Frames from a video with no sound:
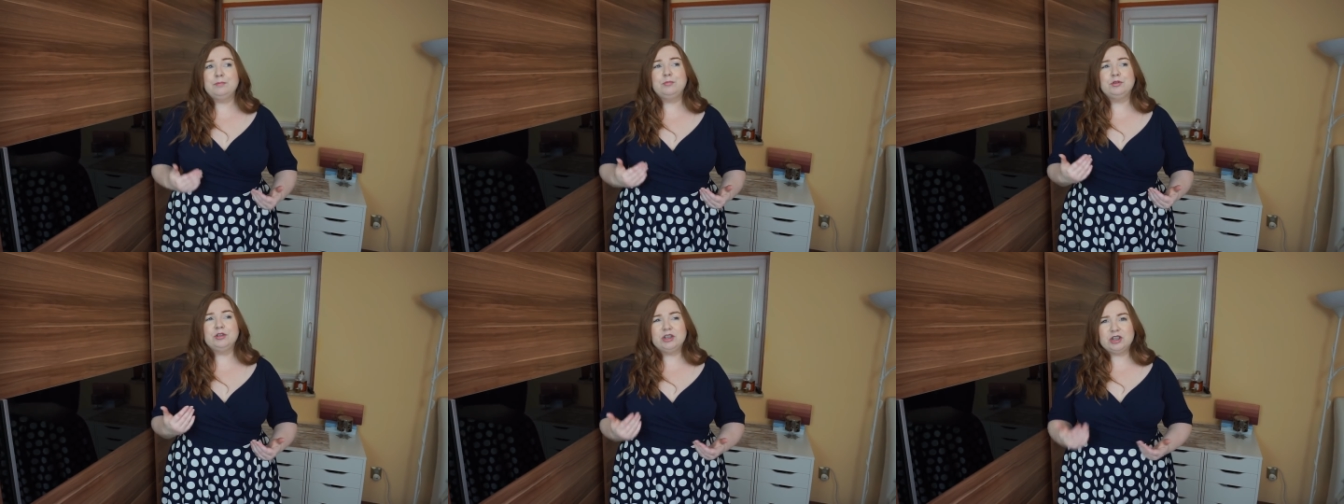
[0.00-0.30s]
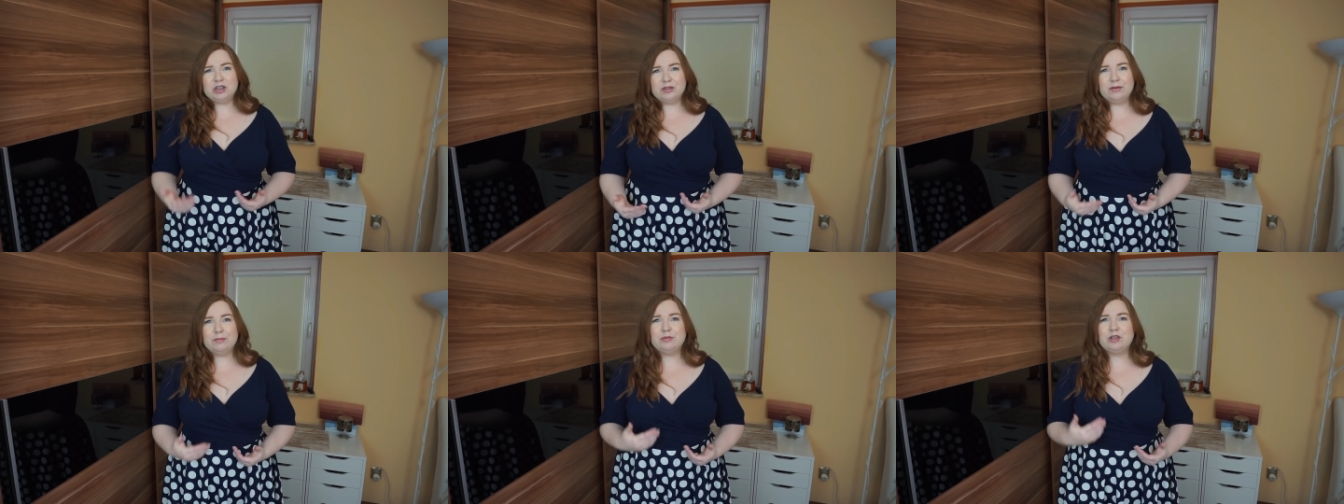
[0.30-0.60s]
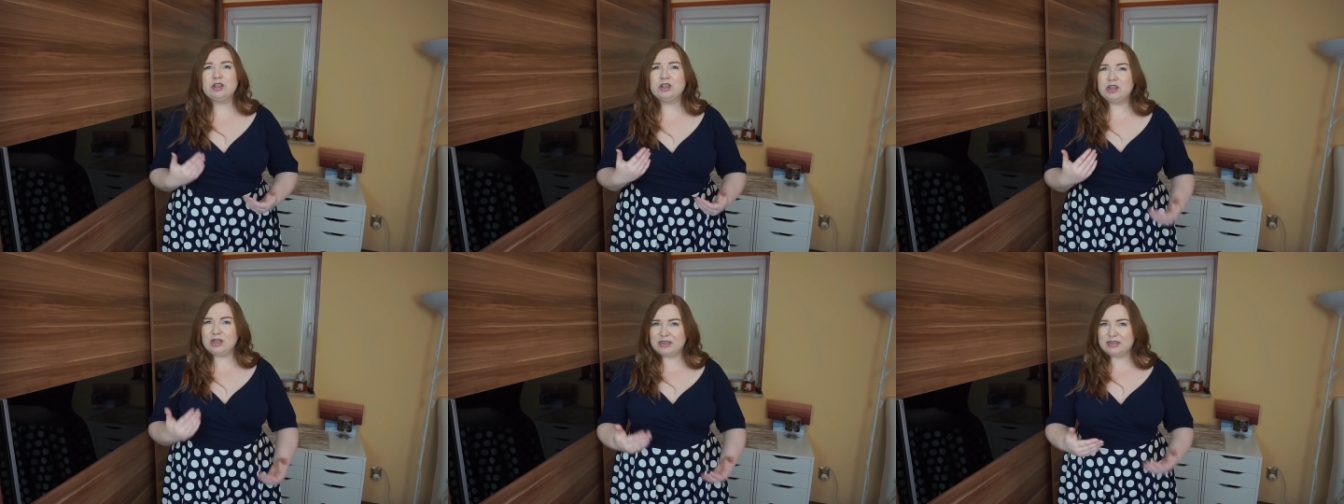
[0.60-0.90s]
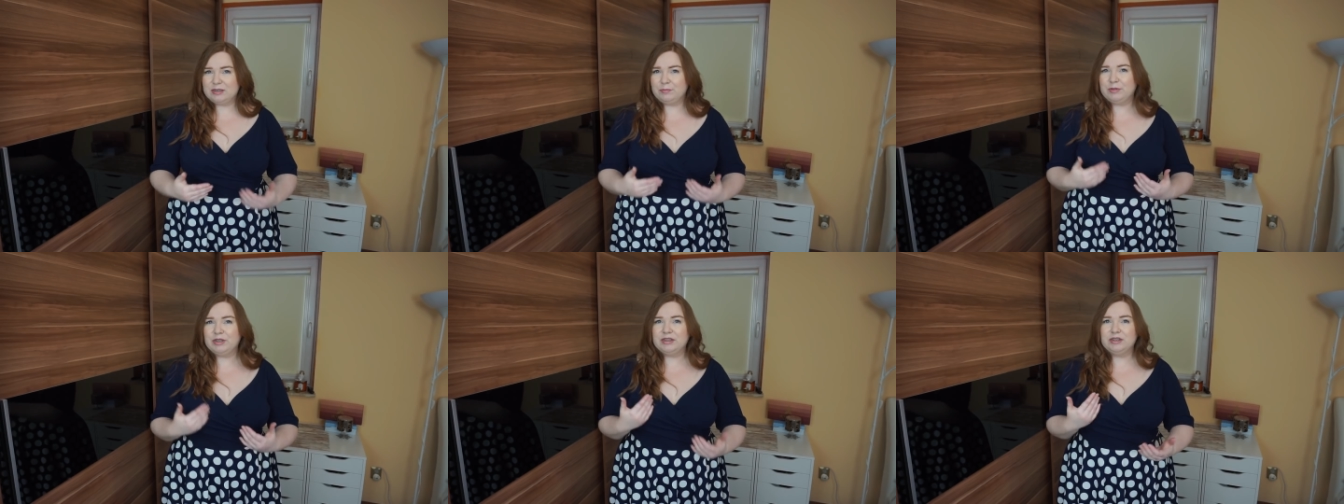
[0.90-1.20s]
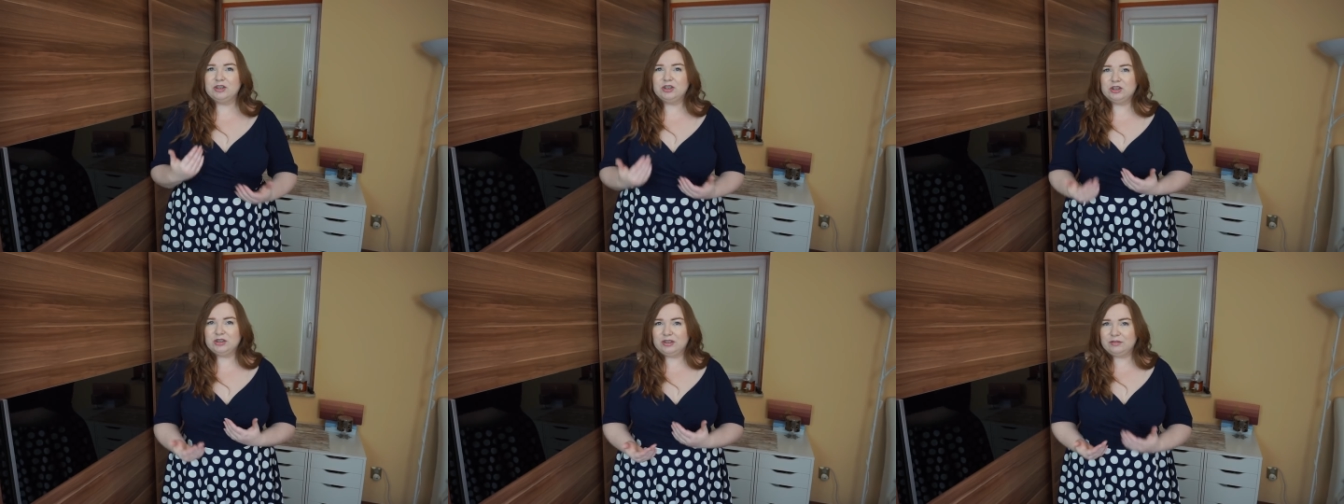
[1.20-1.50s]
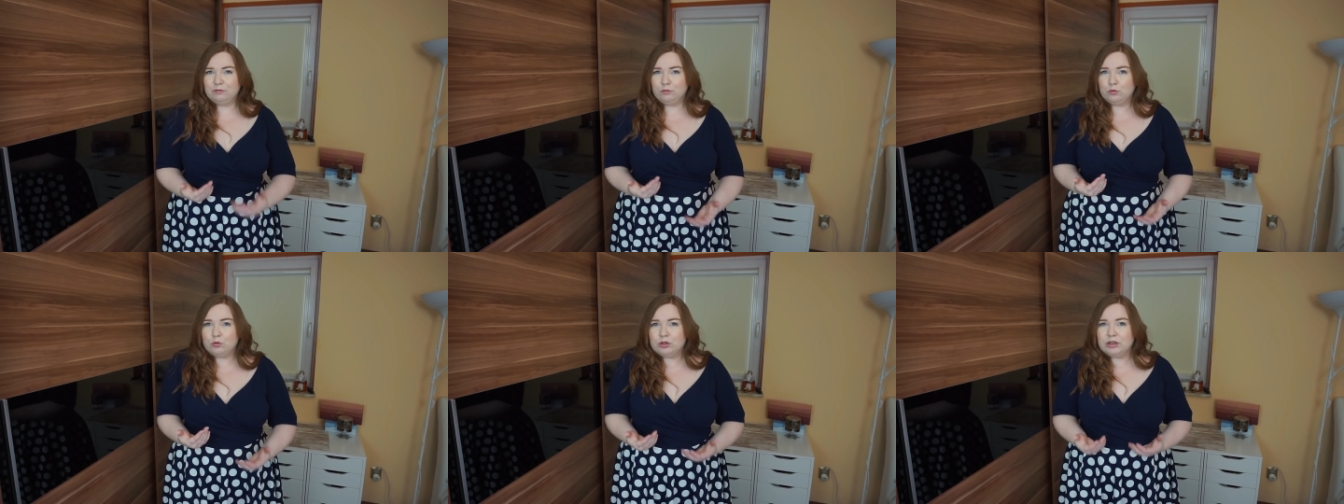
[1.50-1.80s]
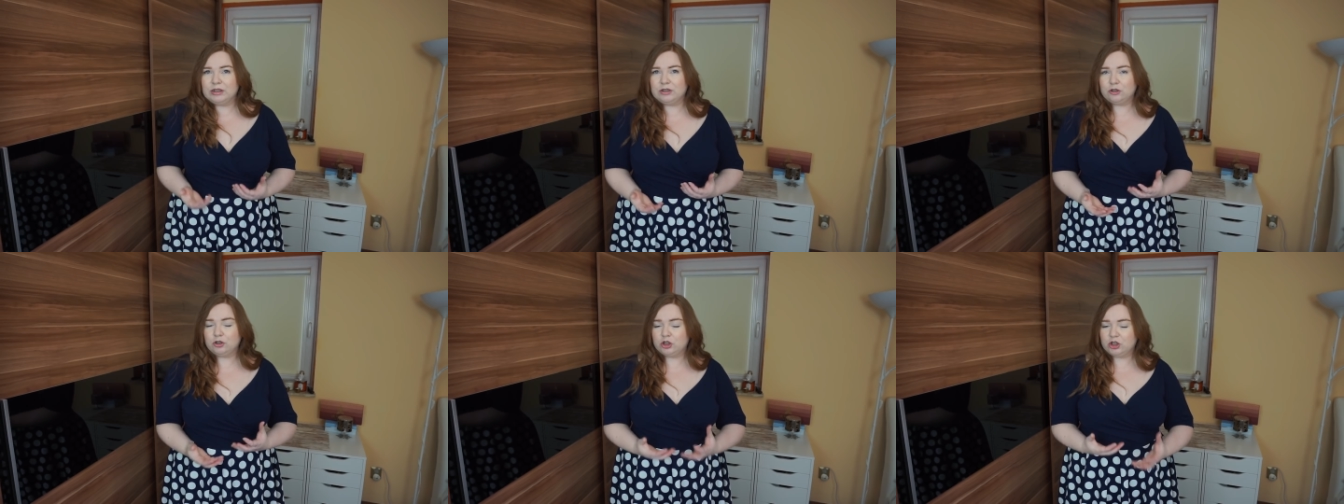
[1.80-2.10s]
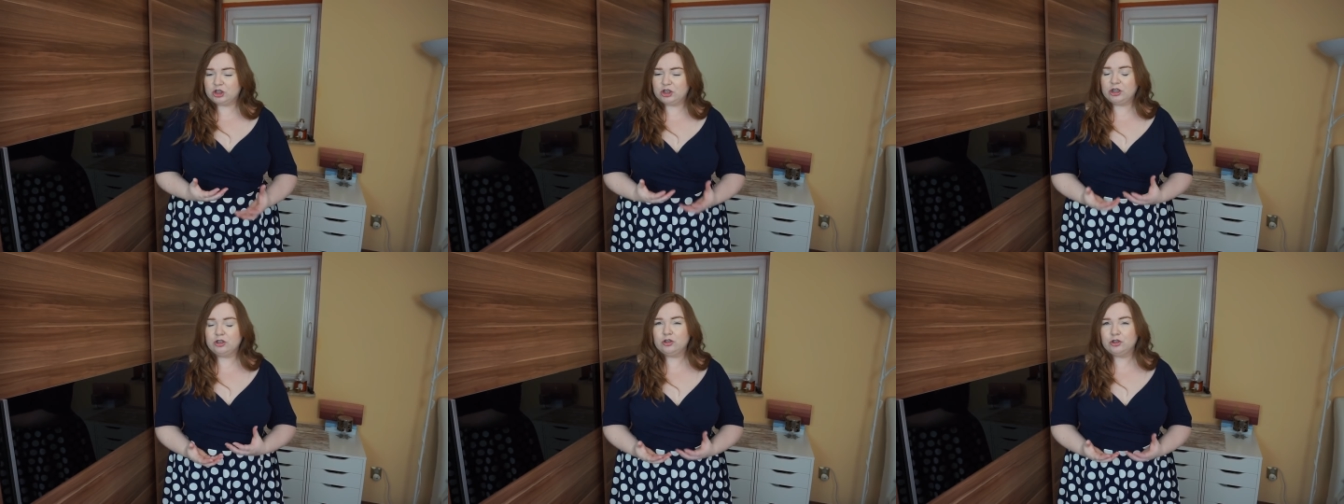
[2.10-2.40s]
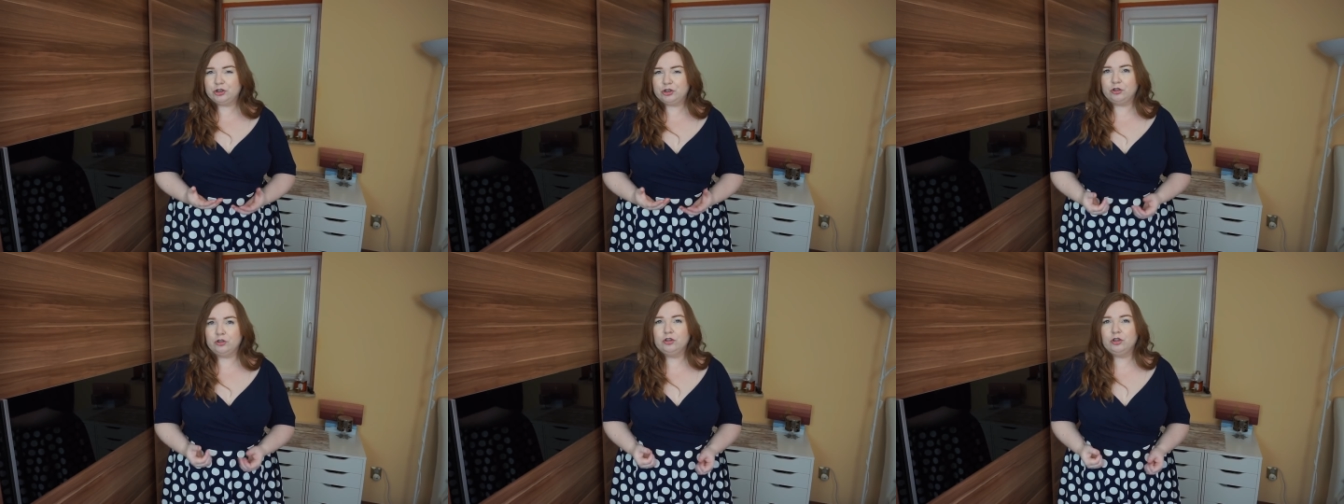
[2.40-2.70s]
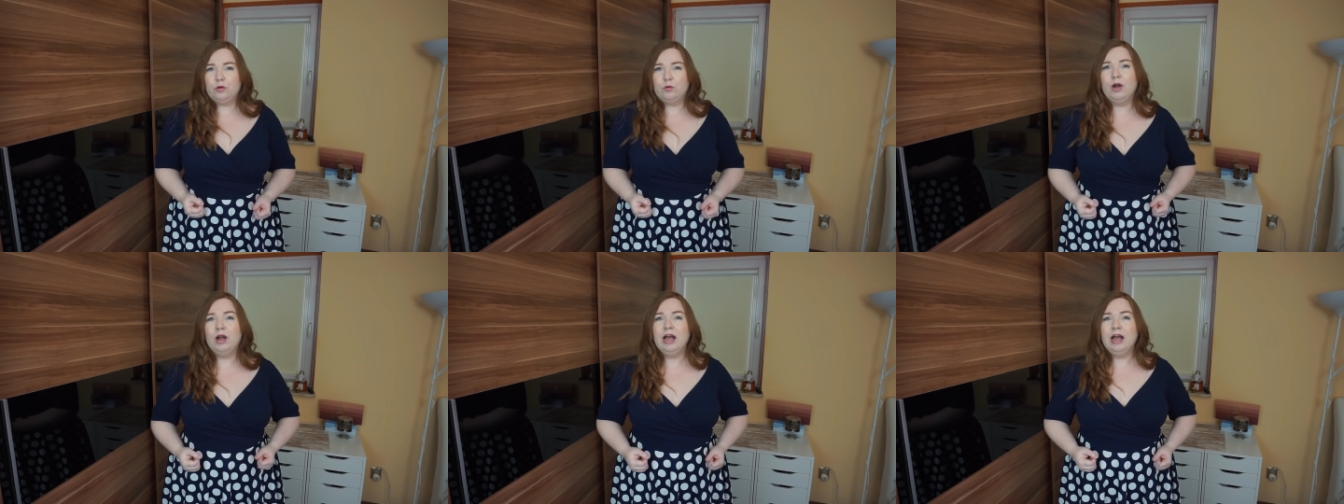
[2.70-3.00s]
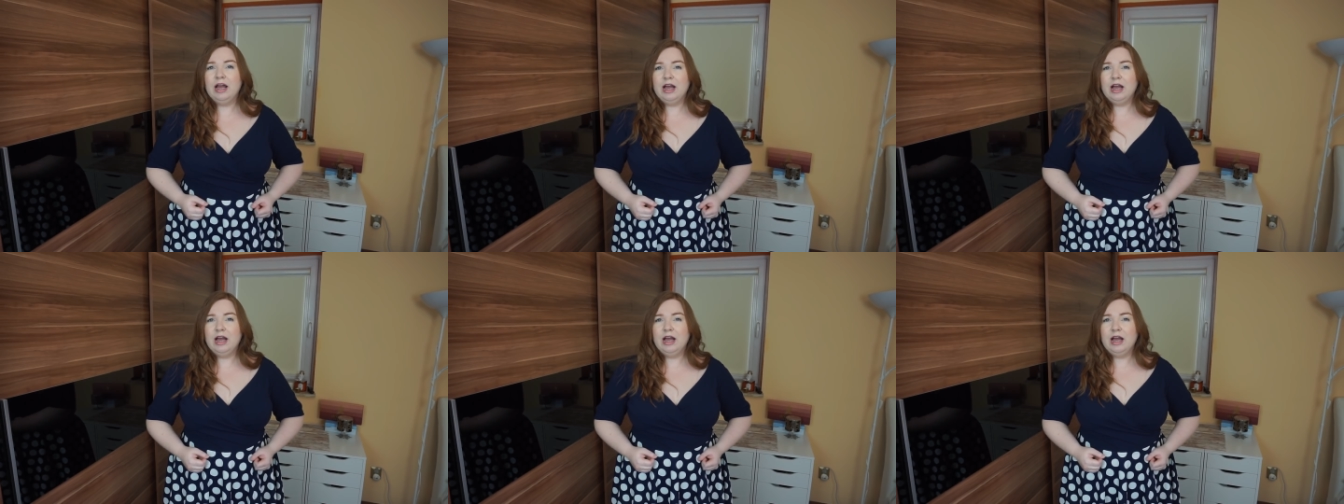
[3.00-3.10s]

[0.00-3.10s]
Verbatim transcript: Podejrzewam, że z czasem, kiedy się te włókna troszeczkę rozciągną,